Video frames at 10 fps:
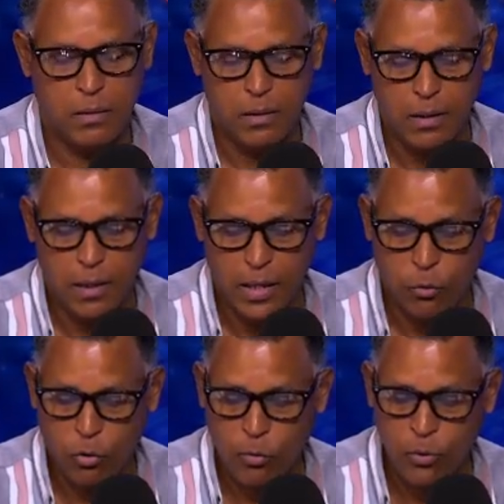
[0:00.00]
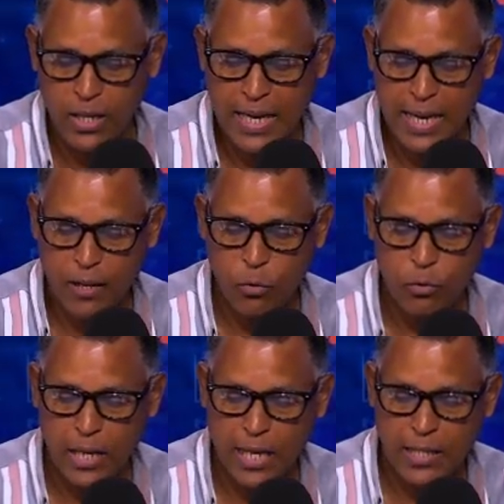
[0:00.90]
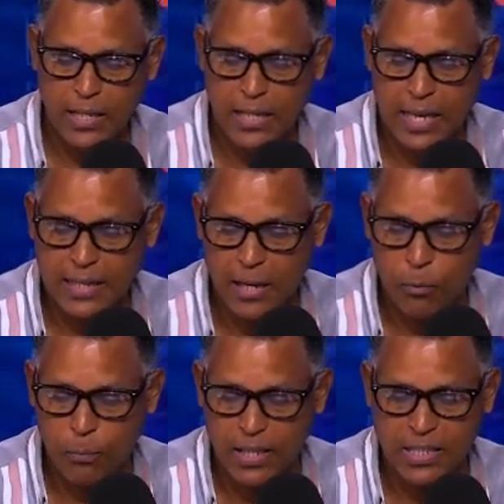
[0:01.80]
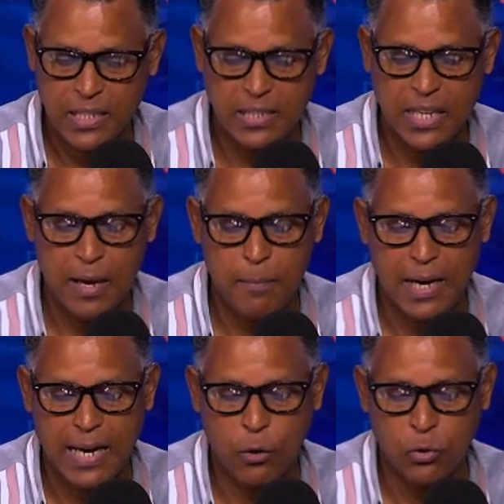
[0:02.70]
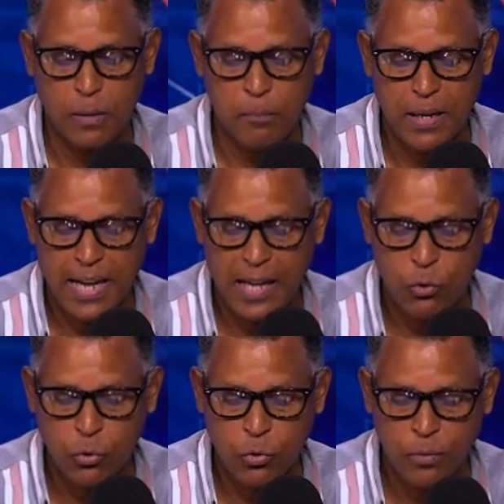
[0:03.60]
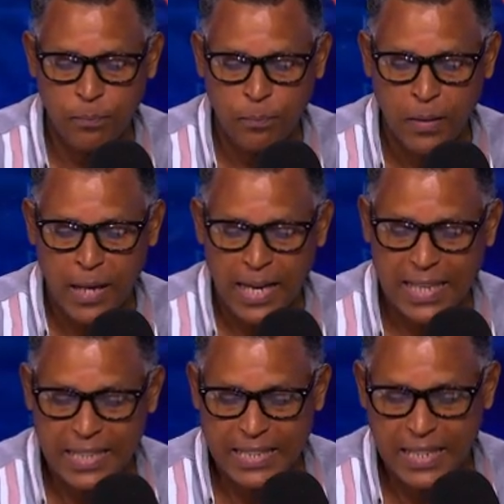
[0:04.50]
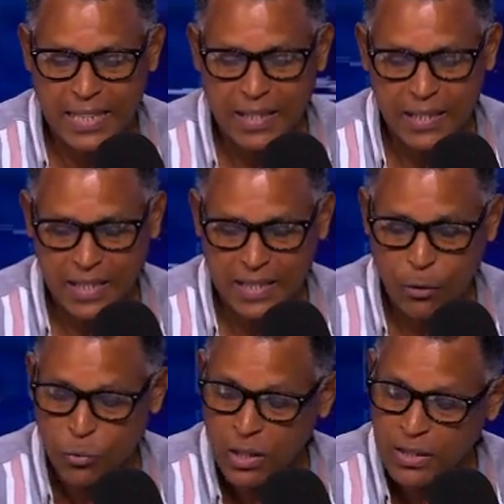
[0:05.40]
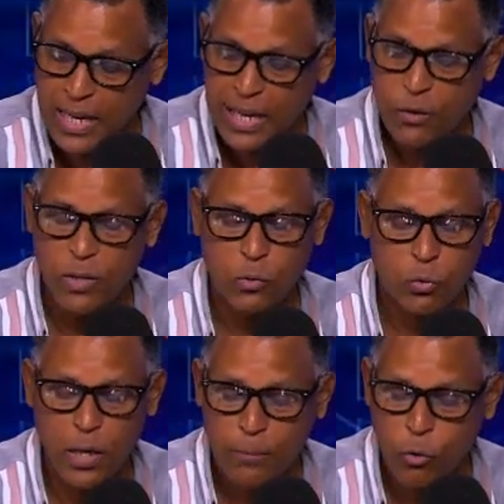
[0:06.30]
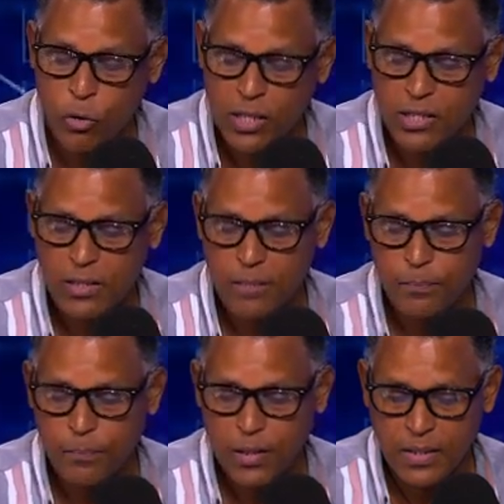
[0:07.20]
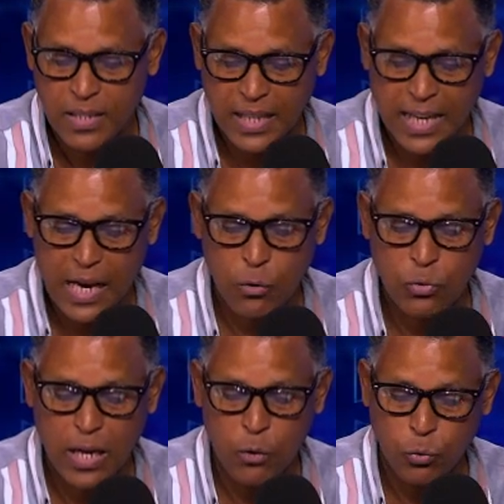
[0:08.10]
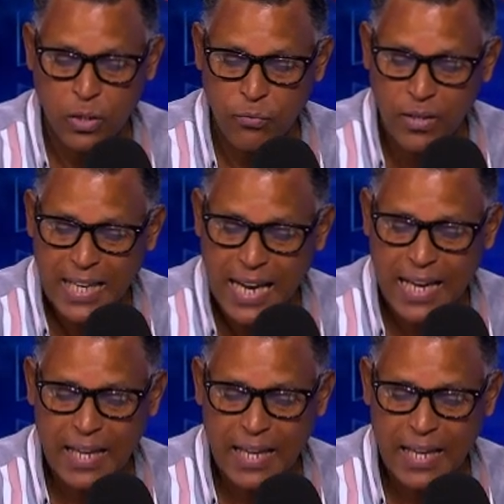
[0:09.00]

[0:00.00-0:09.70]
En un comunicado de la entidad, la OPRET llama a los empleados a que se, que se ausentaron en sus labores sin causa justificada